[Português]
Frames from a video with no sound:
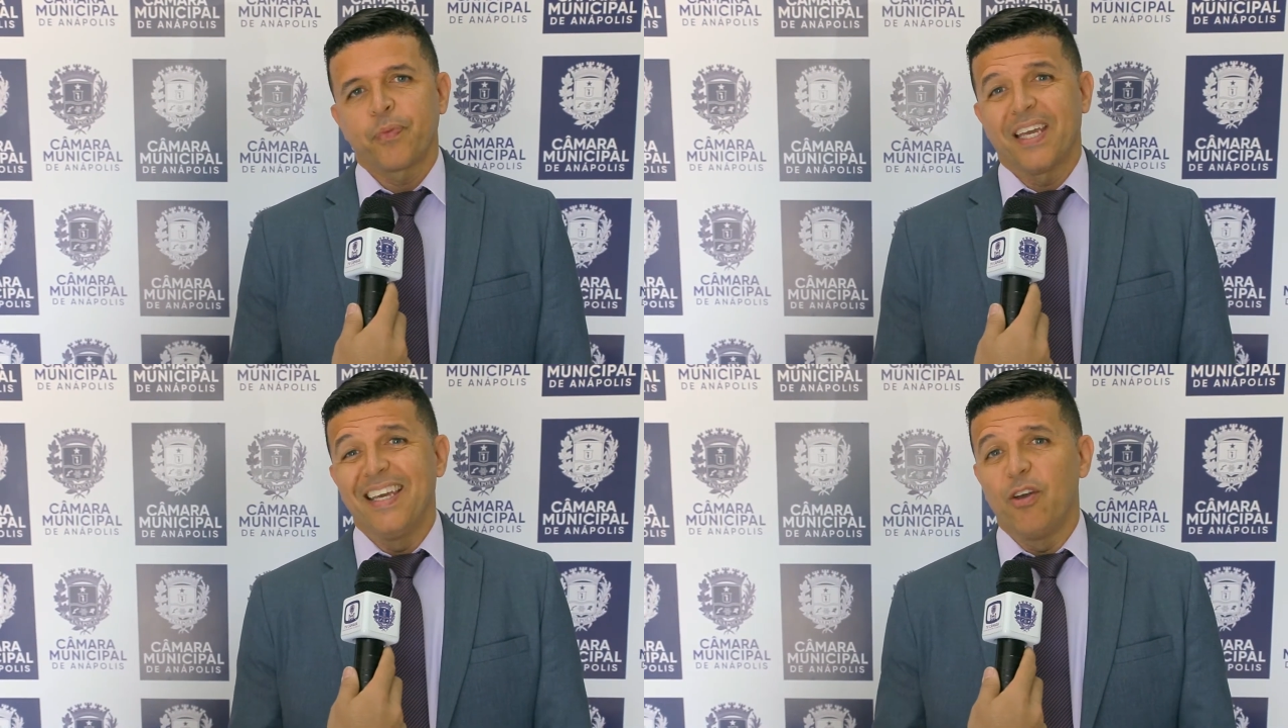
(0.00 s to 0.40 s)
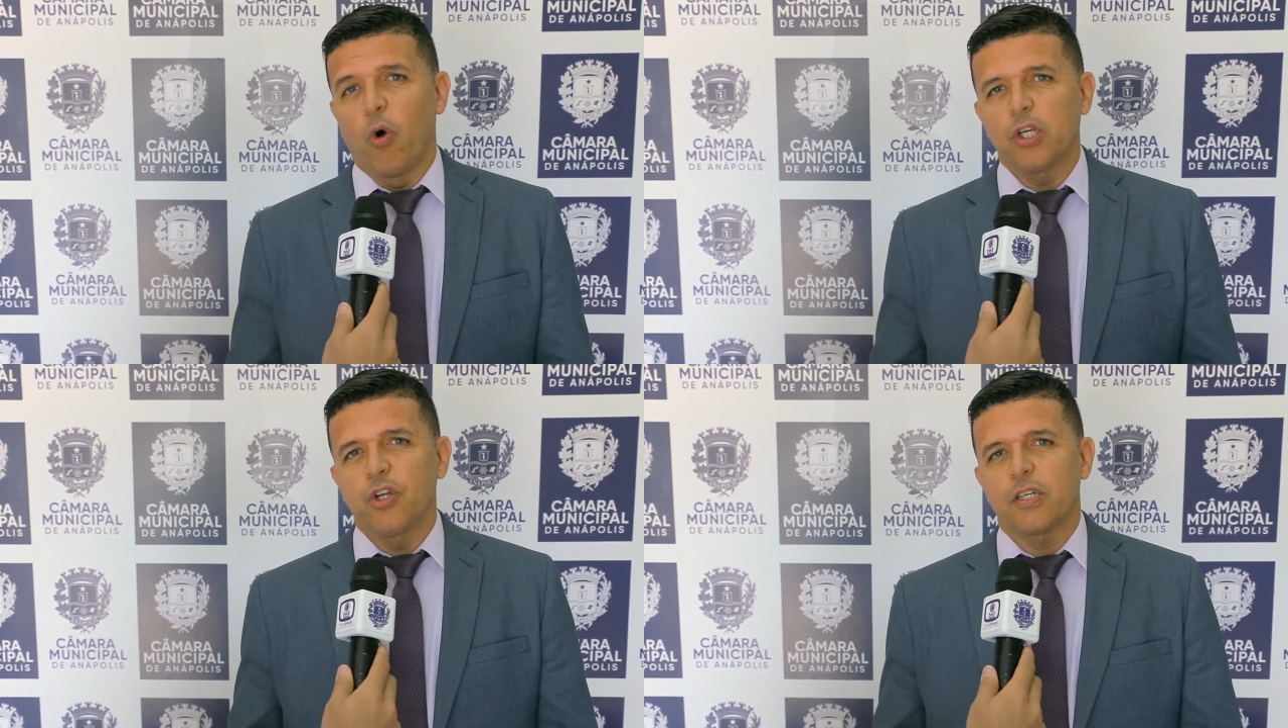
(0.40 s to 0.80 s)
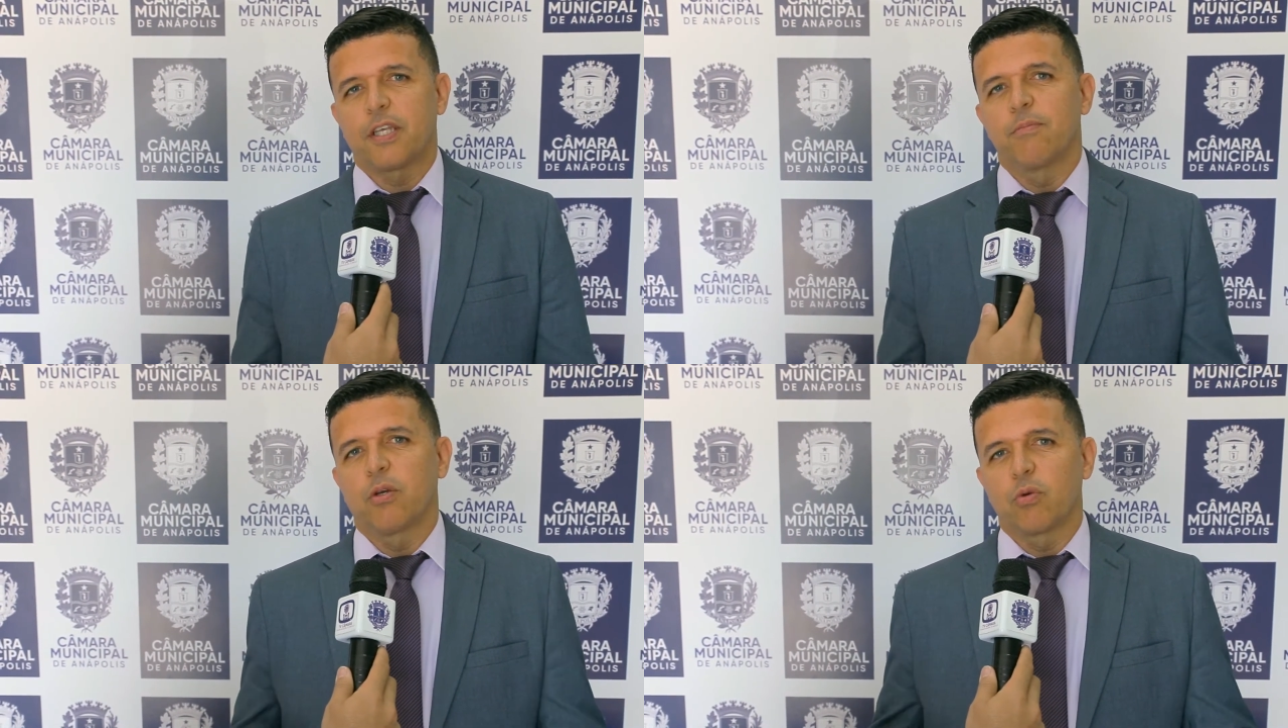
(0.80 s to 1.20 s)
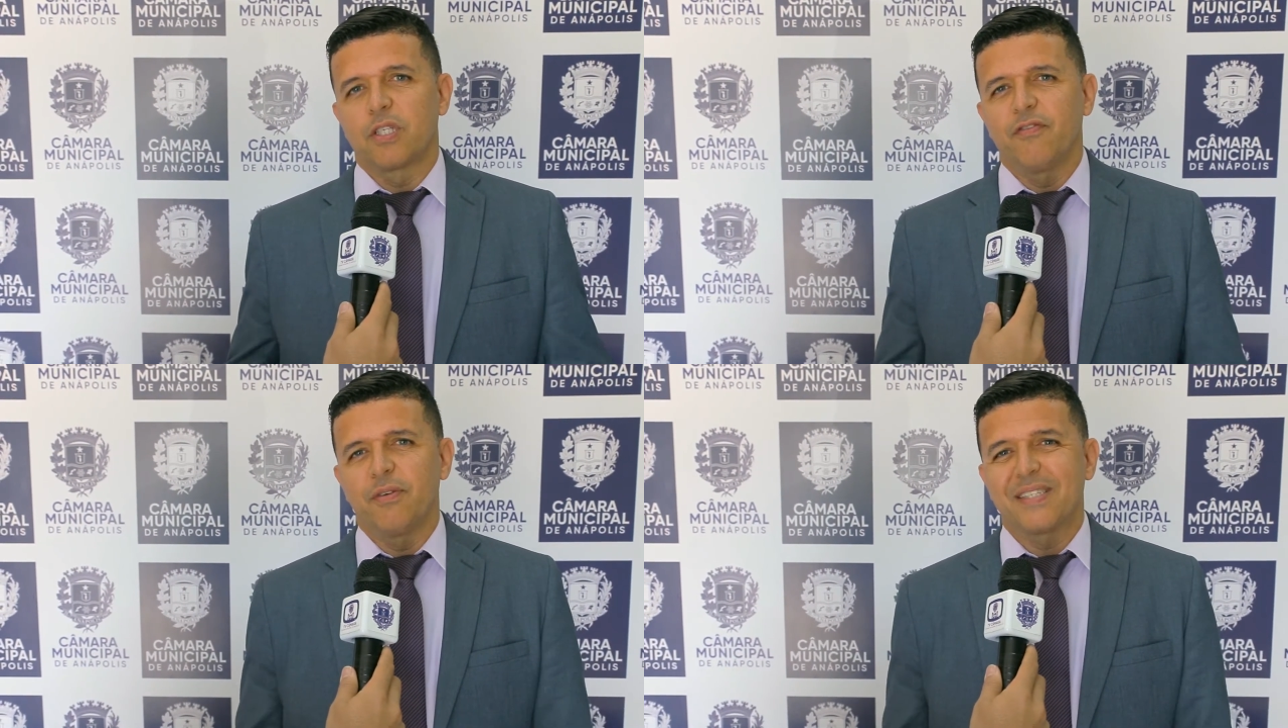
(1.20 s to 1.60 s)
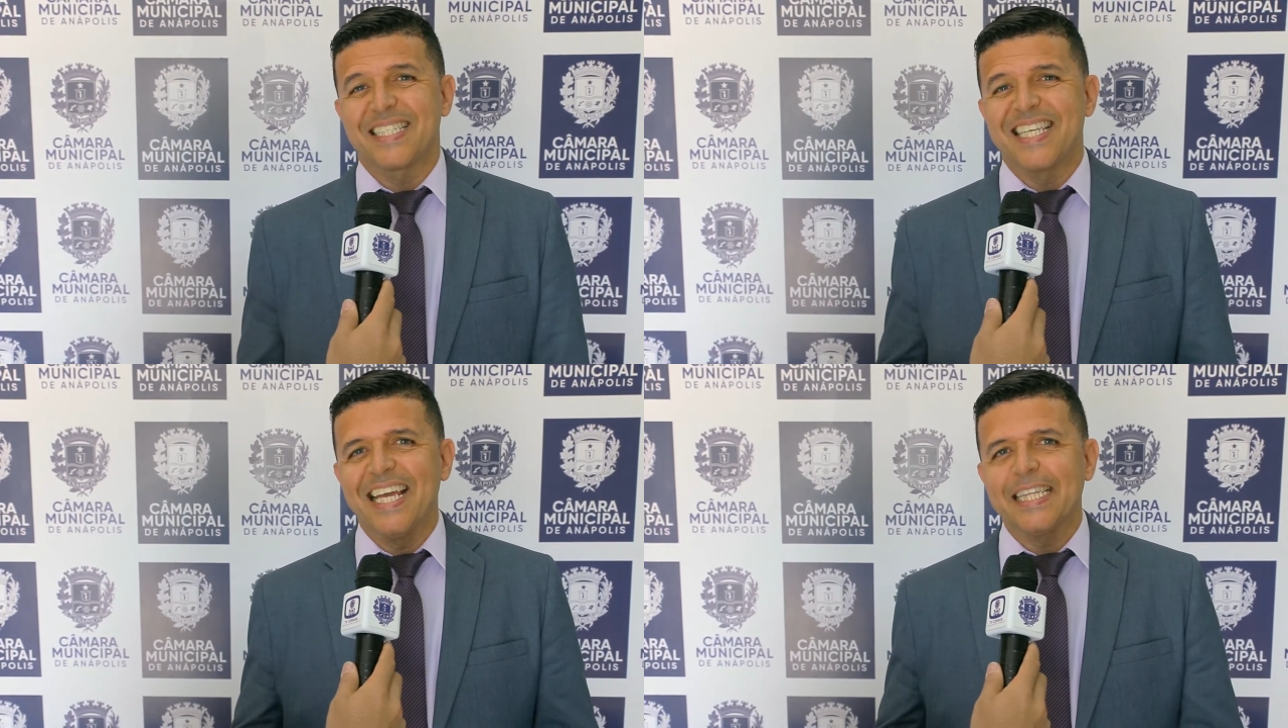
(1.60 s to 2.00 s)
e hoje nós temos, inclusive,
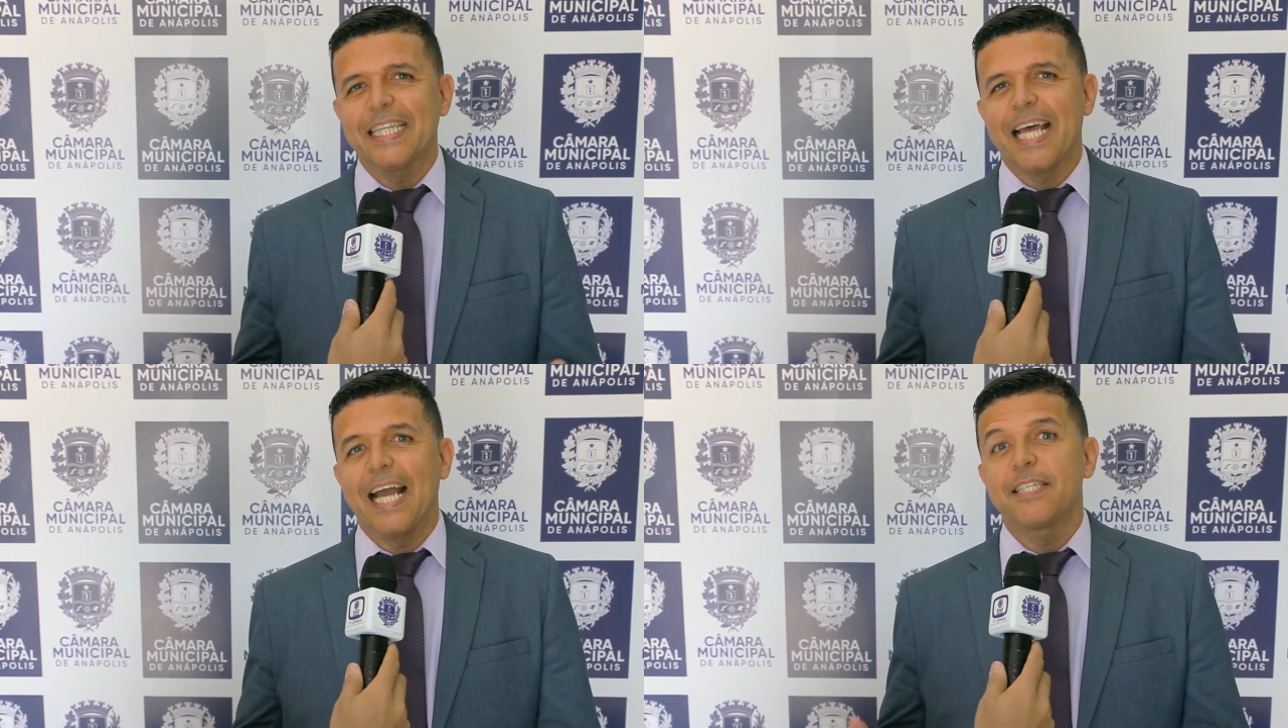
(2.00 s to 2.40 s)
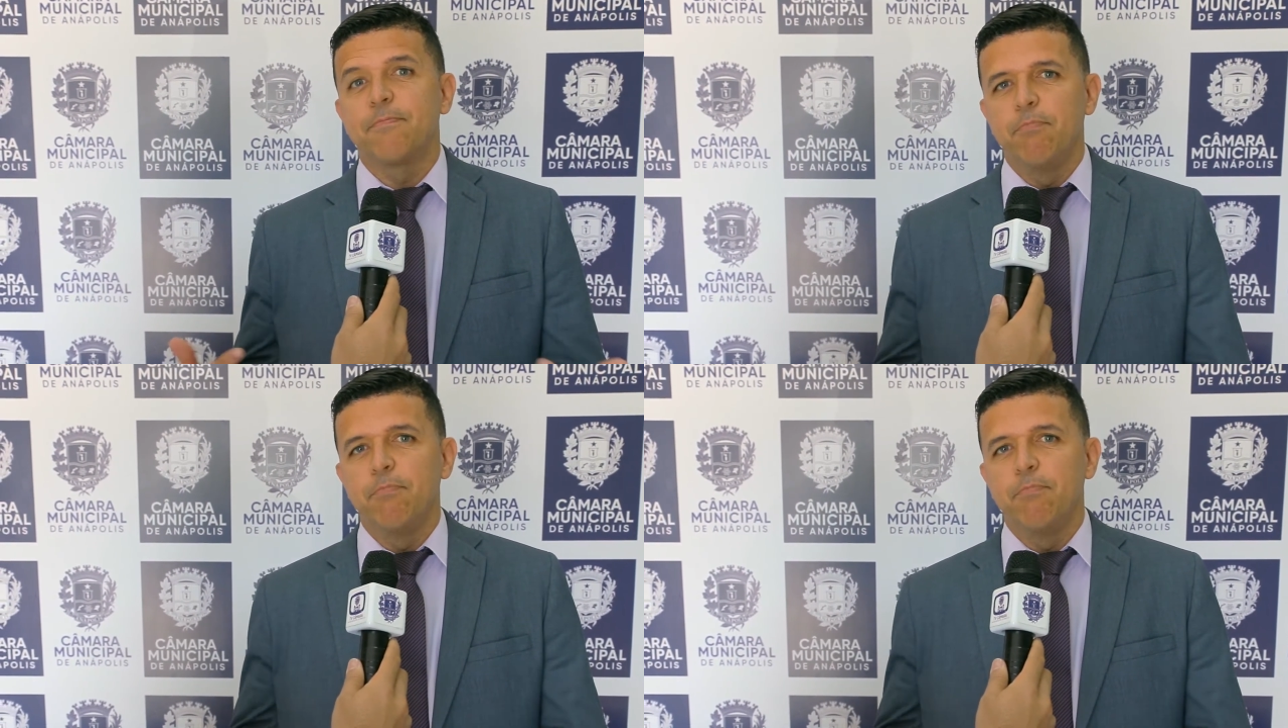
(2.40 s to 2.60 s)
110